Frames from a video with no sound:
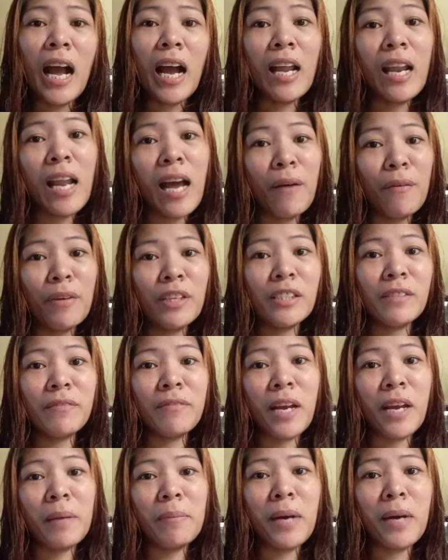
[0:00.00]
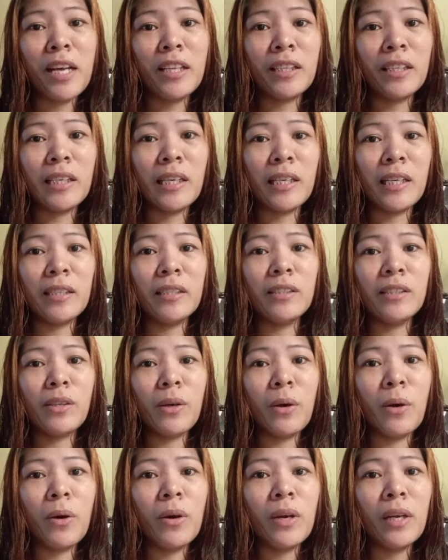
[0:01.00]
allowance 500.
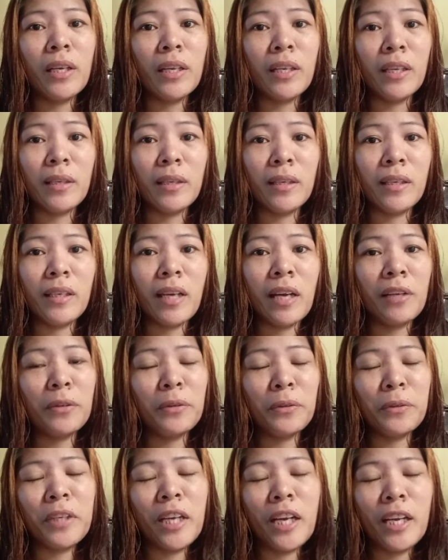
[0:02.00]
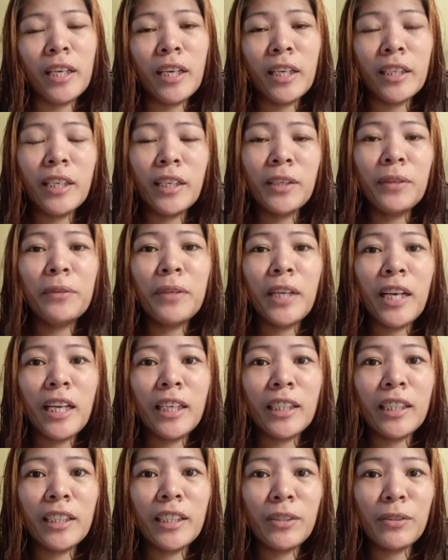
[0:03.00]
So, i ano ko na, dagdag ko na
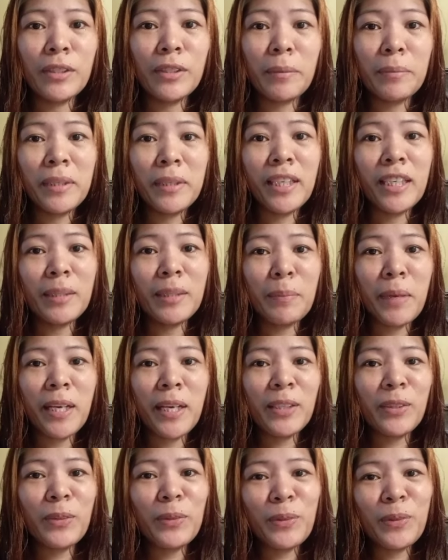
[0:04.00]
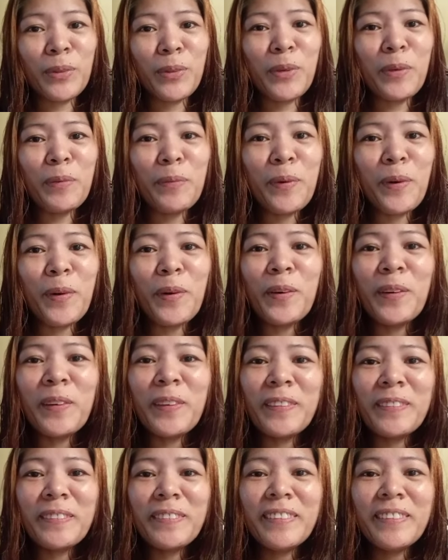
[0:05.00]
lang dito sa bigas para tutubo.